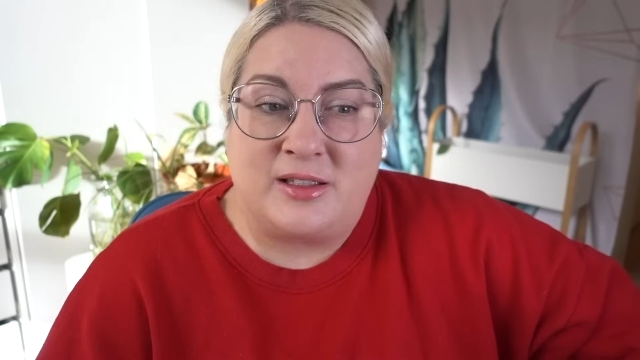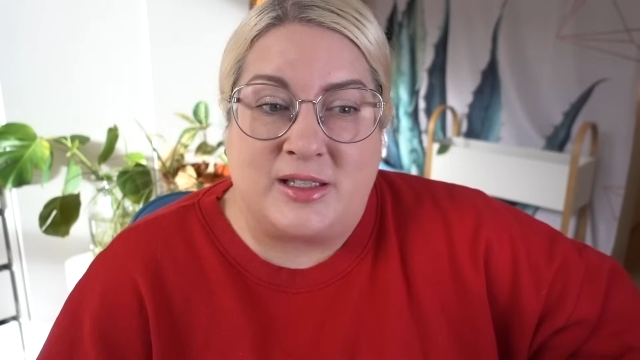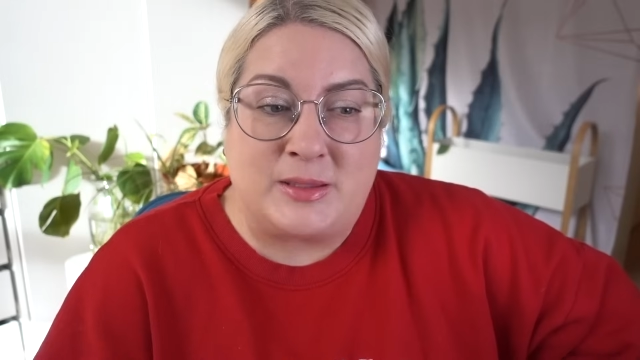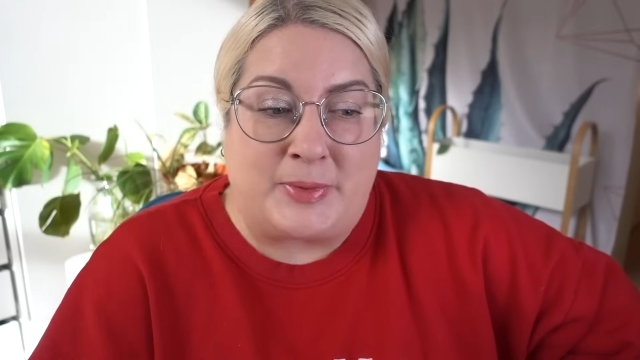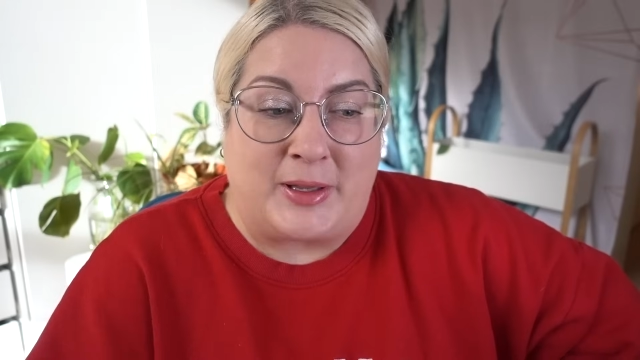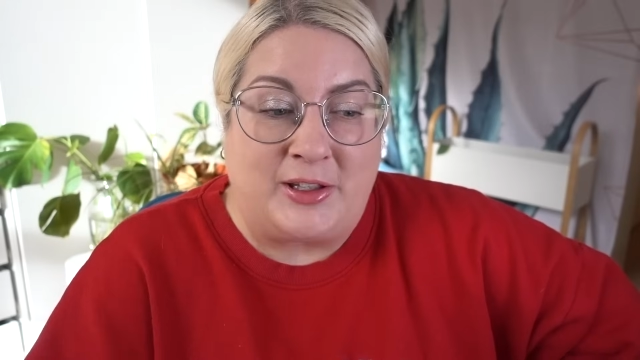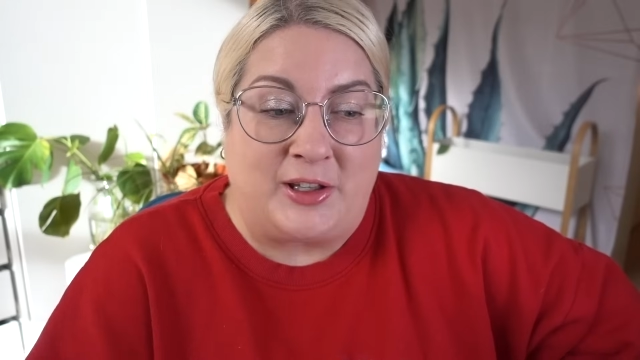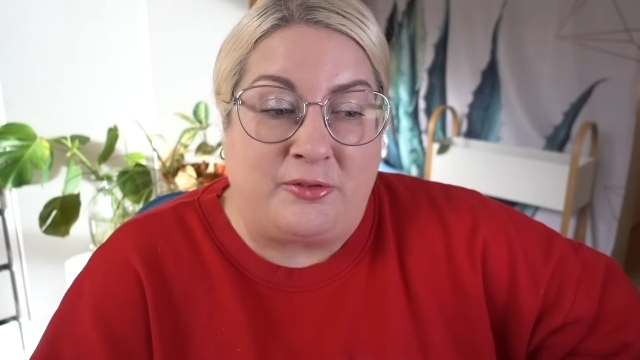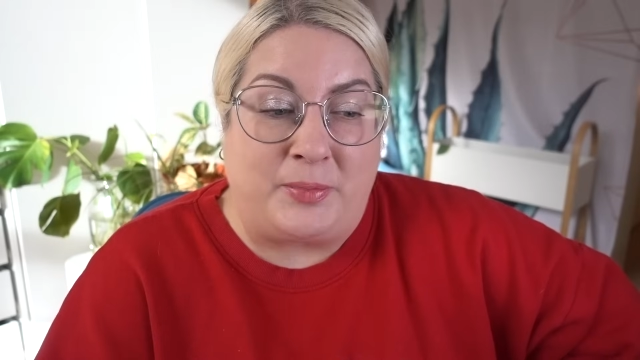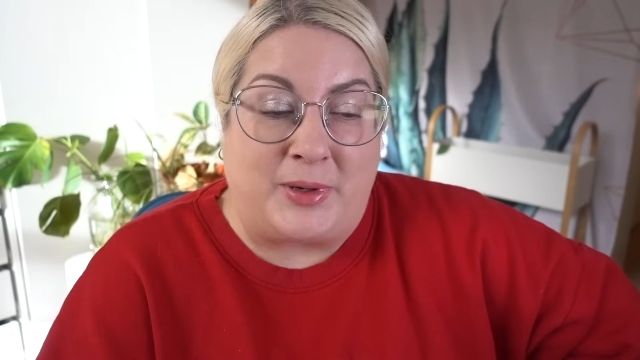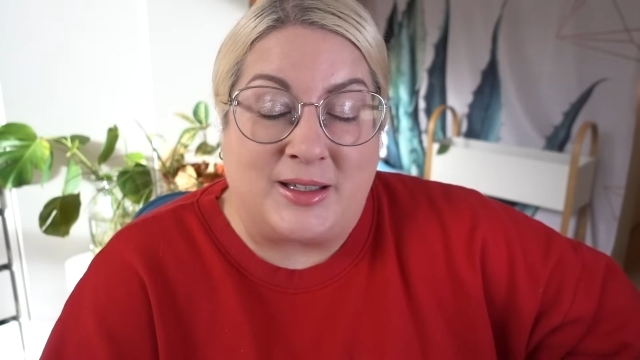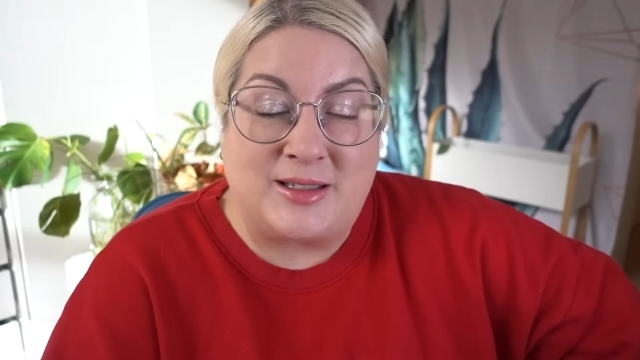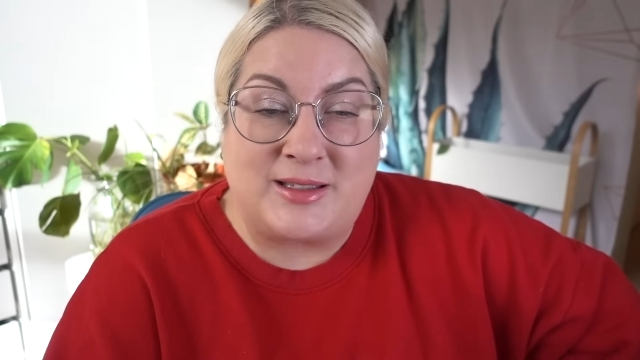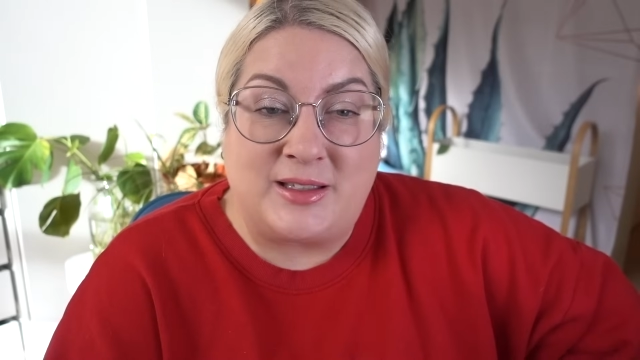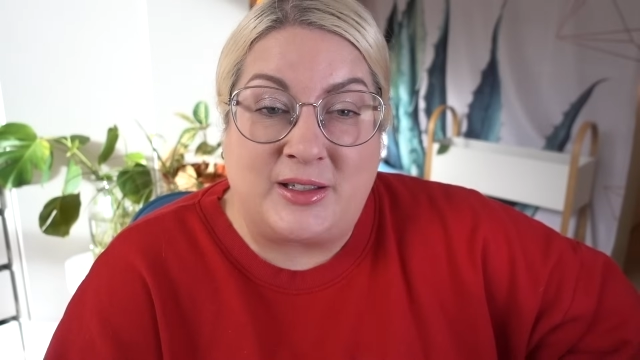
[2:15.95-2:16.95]
J'espère que vous
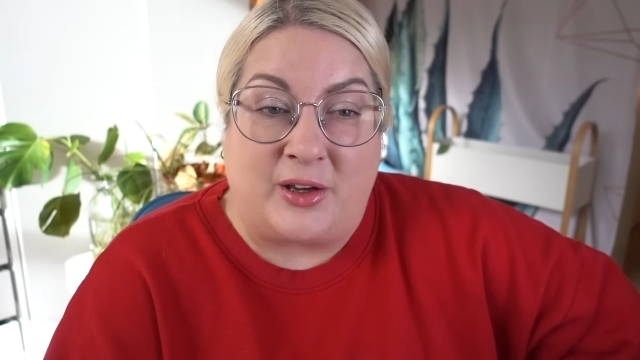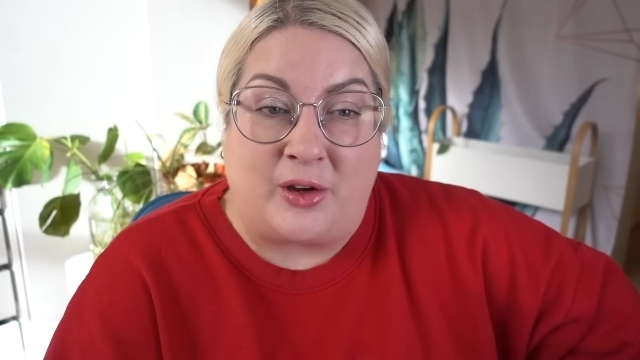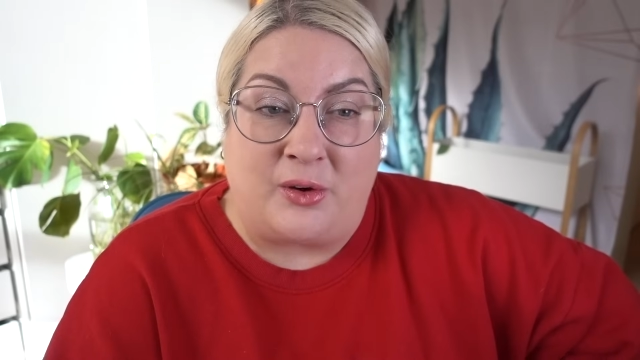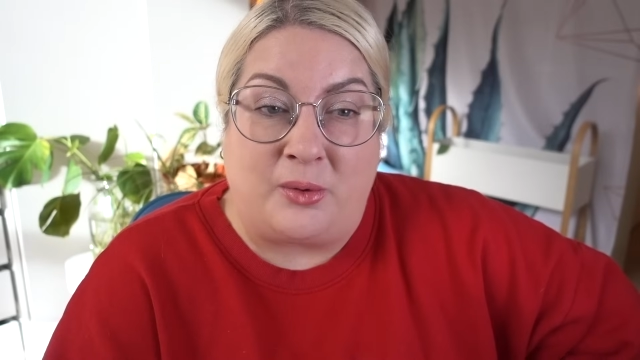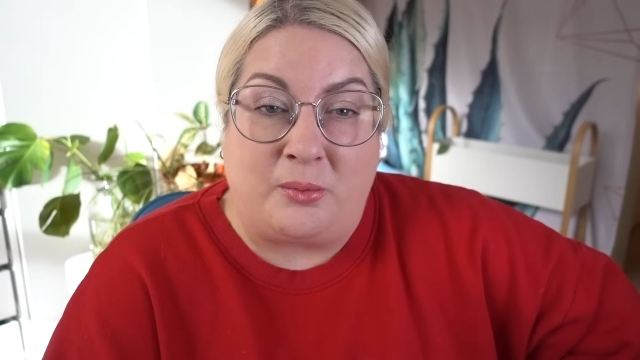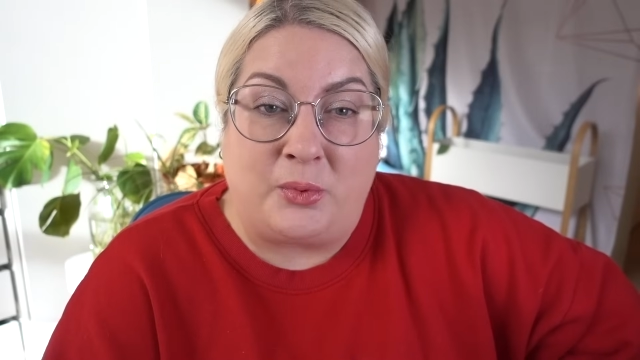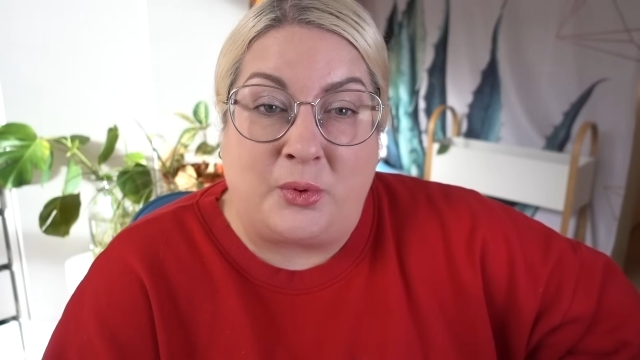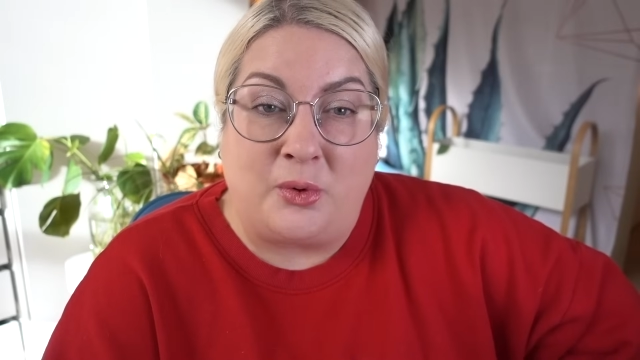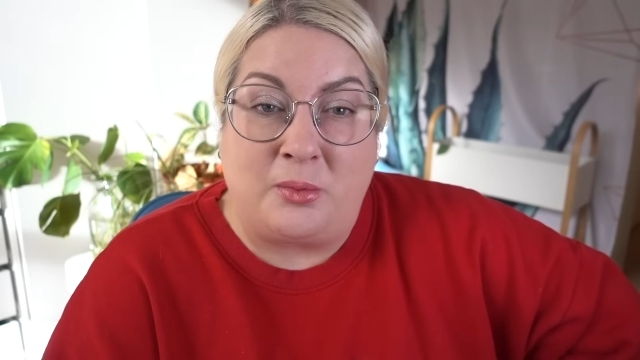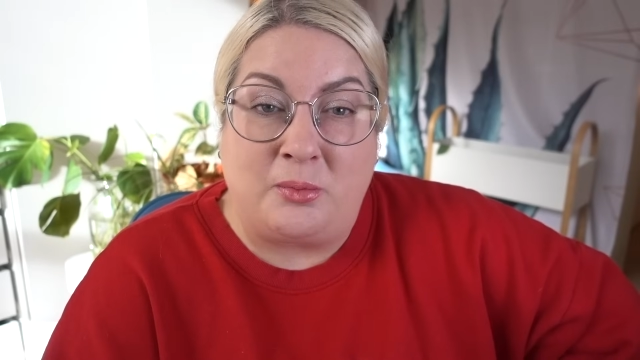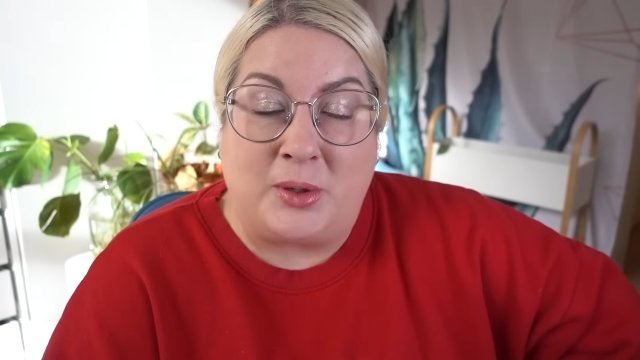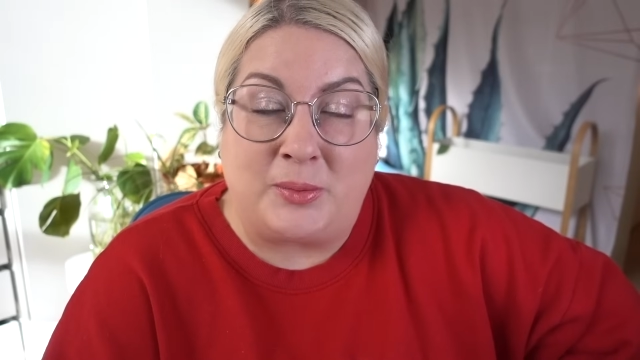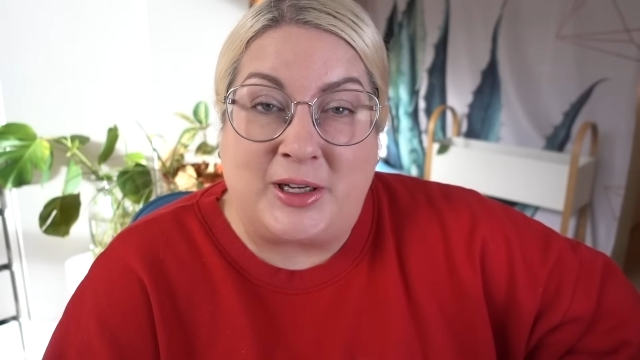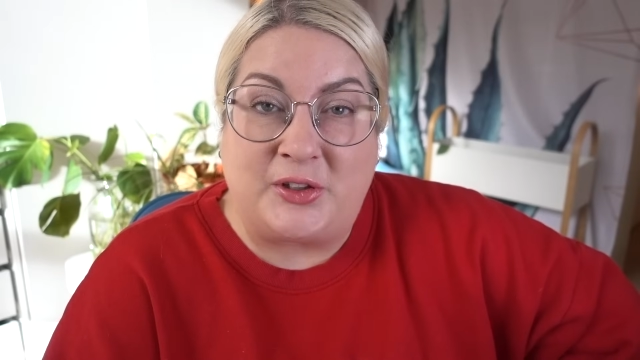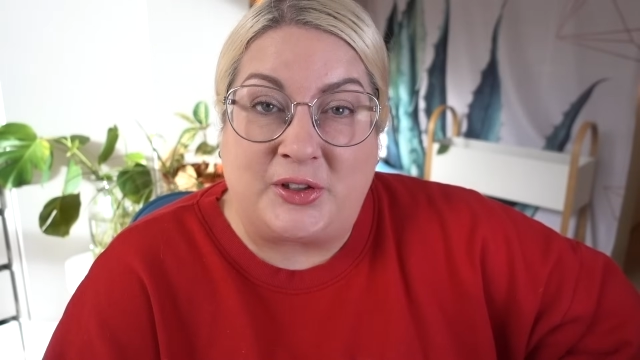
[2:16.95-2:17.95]
passez un beau
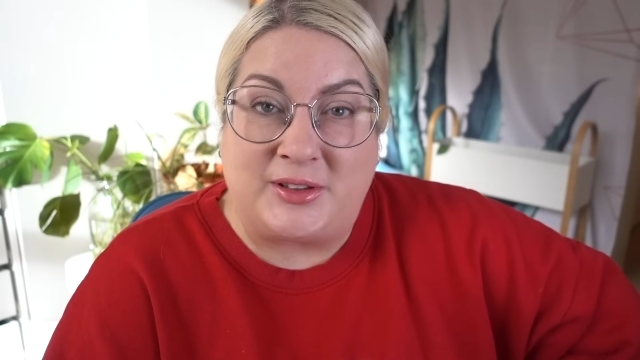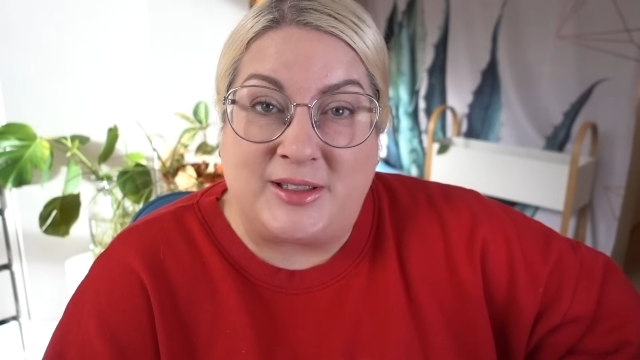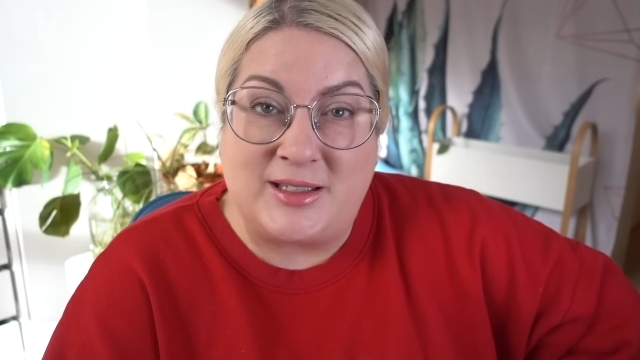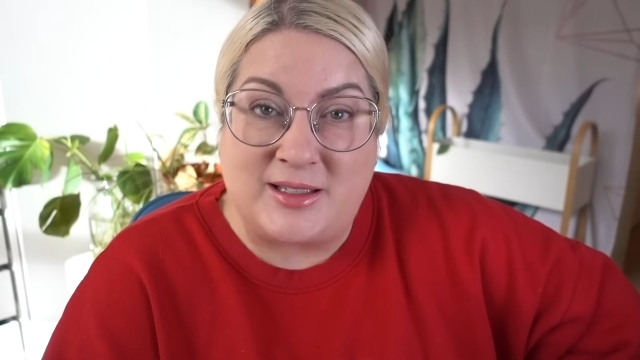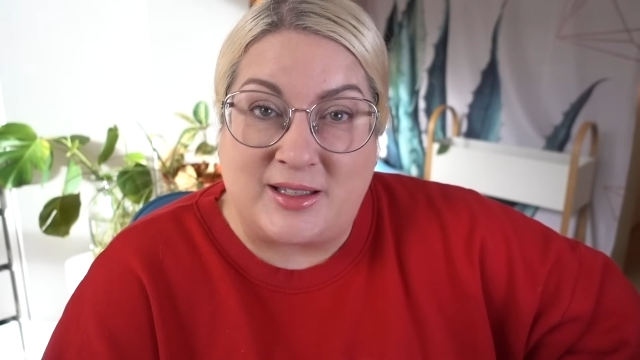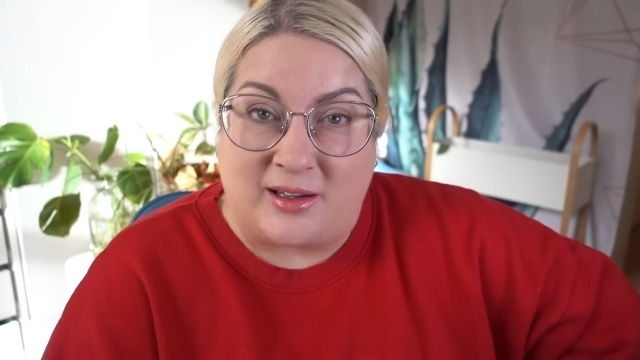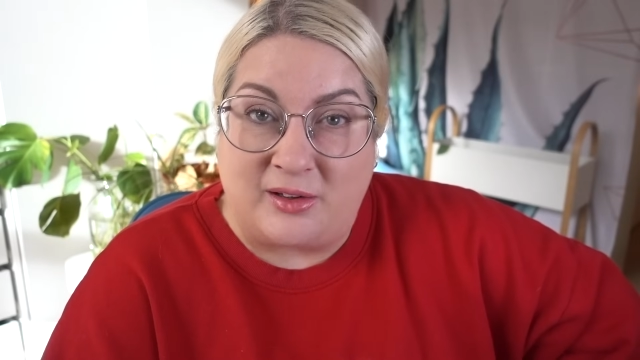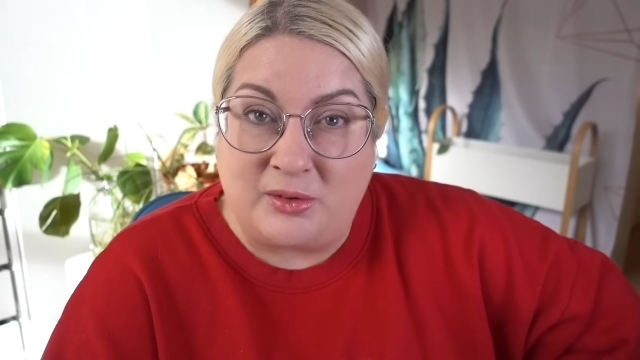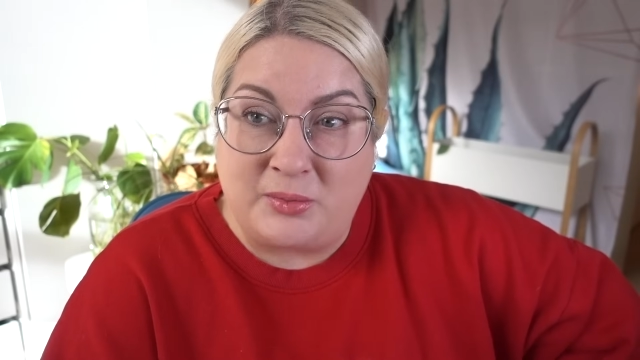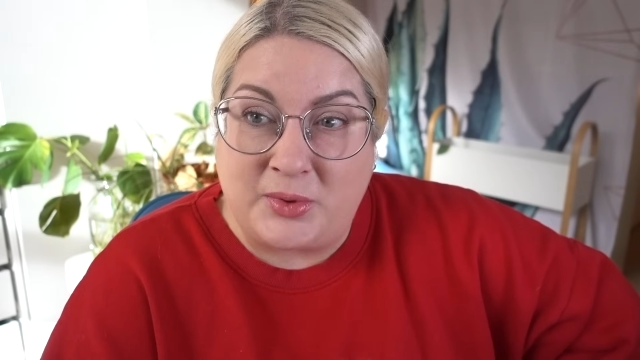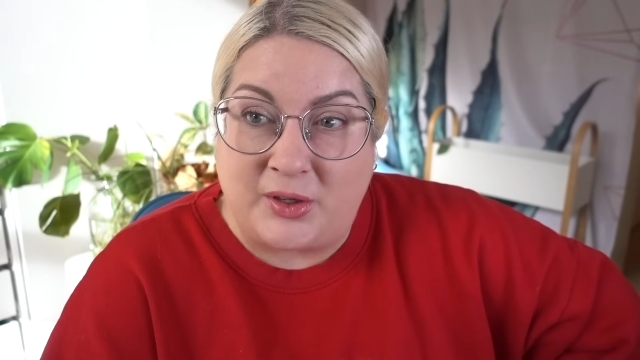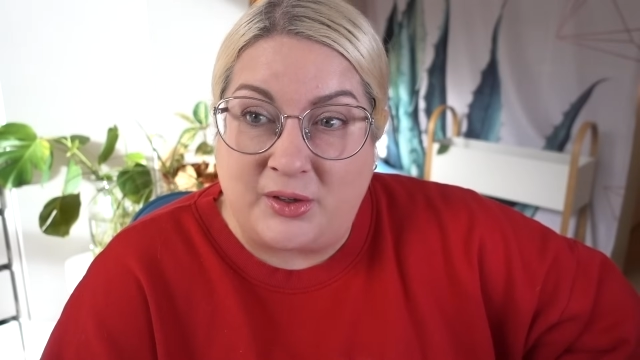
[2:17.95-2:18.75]
moment de décembre.